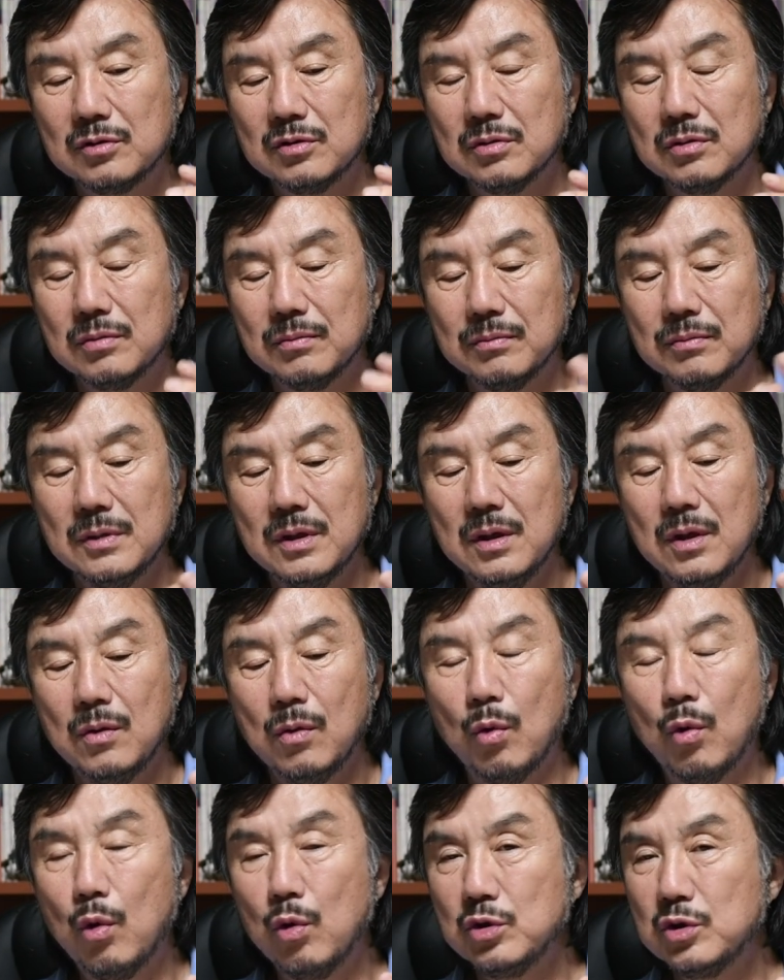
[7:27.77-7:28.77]
좀
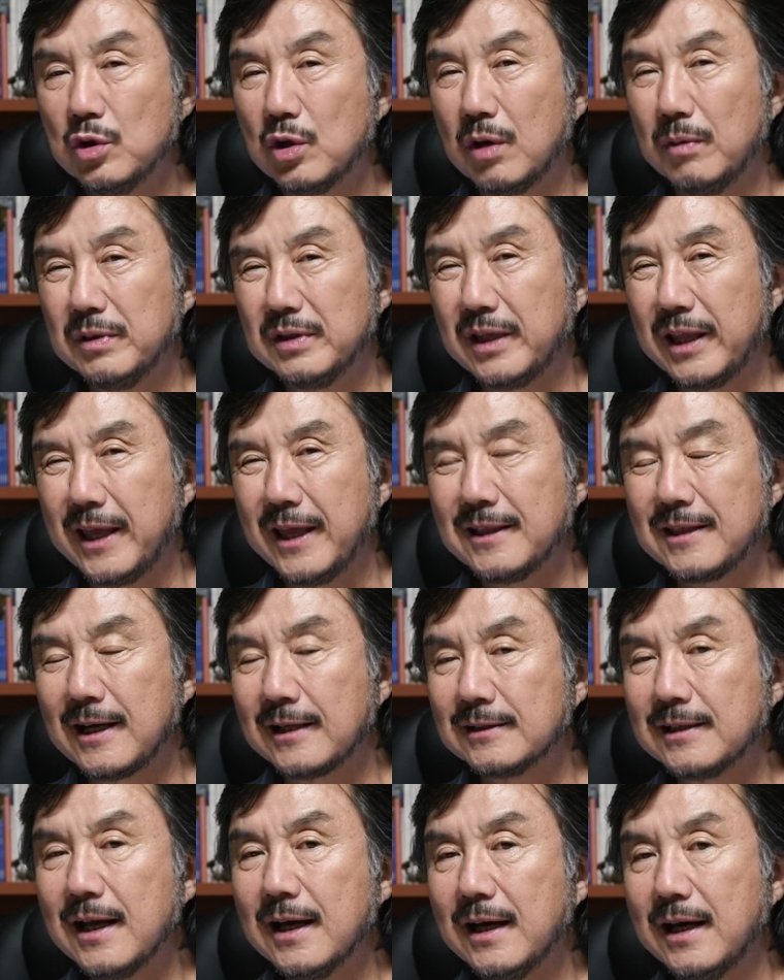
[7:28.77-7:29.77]
5호지라고 하면 되게
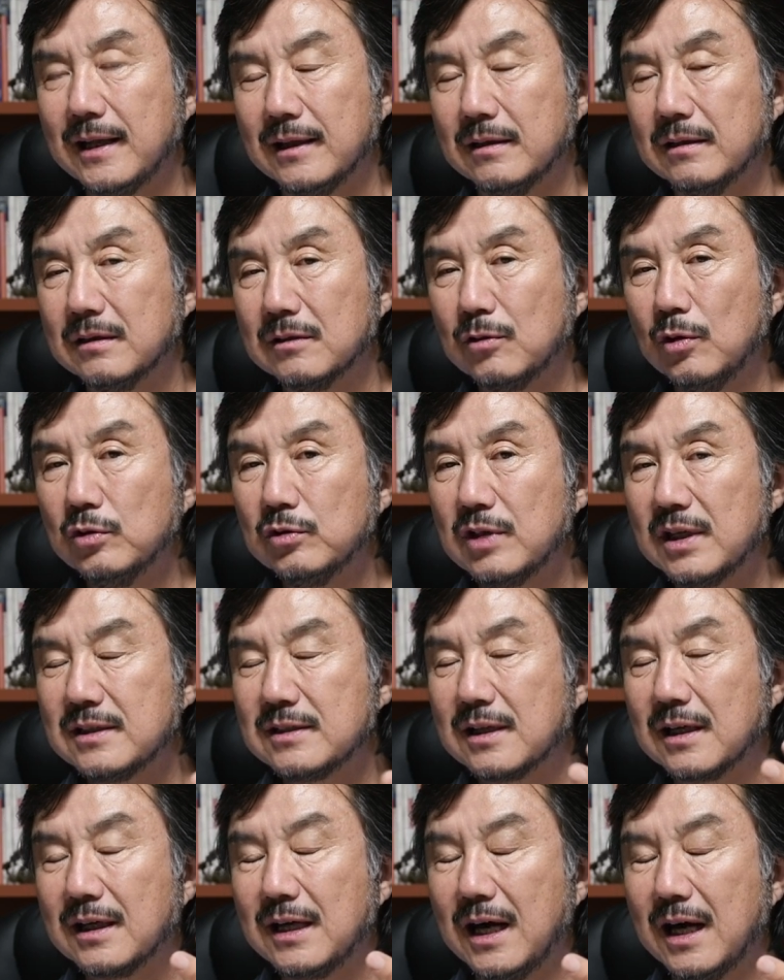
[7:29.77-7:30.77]
딱딱한
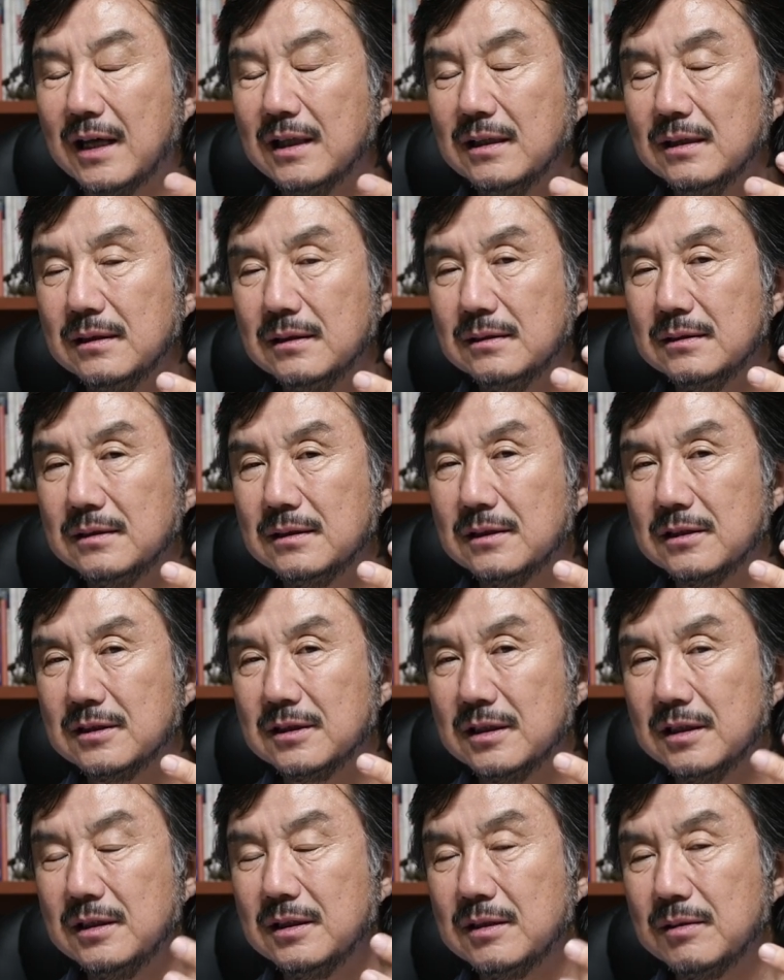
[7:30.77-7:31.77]
콘트라스트 강한
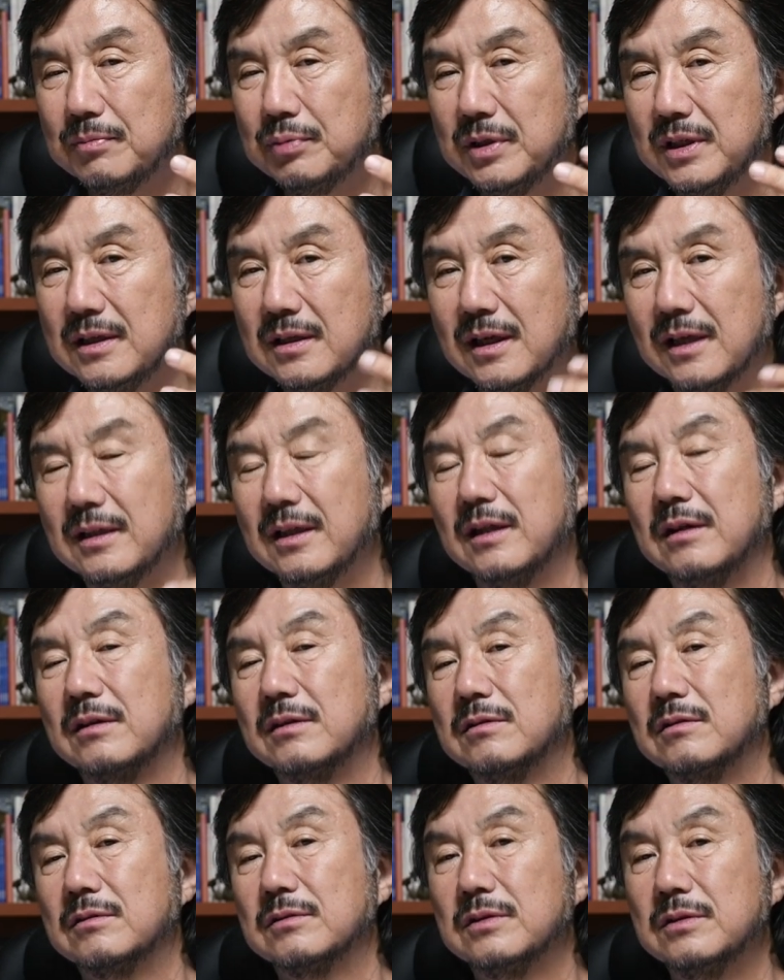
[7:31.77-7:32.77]
것이 이제 프린트가 되는
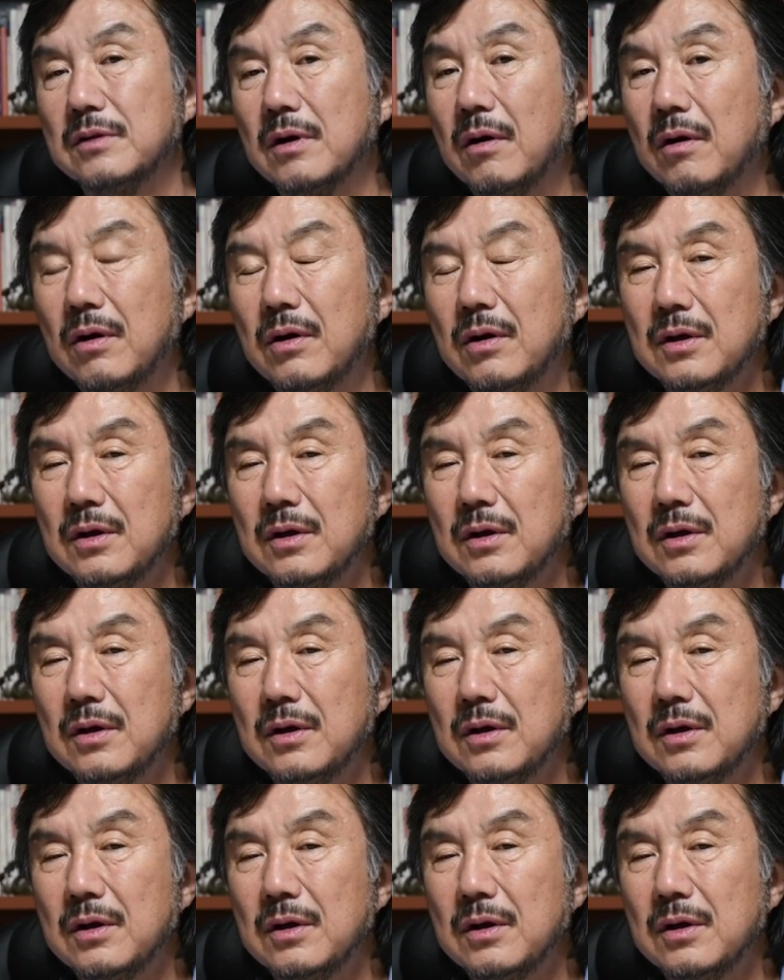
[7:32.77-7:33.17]
거거든요.